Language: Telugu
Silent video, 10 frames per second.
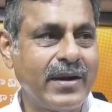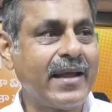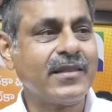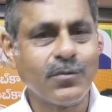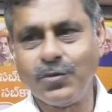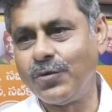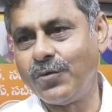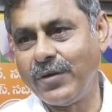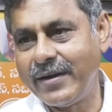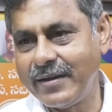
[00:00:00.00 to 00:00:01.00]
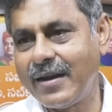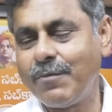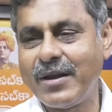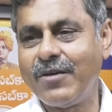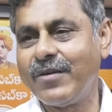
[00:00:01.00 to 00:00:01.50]
ఉండే అంతకుముందు ఎన్టీ
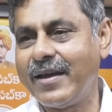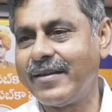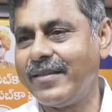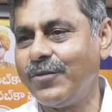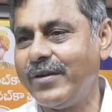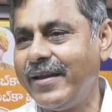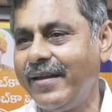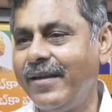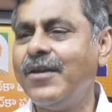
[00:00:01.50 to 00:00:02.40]
రామారావు గారి కింద ఉండే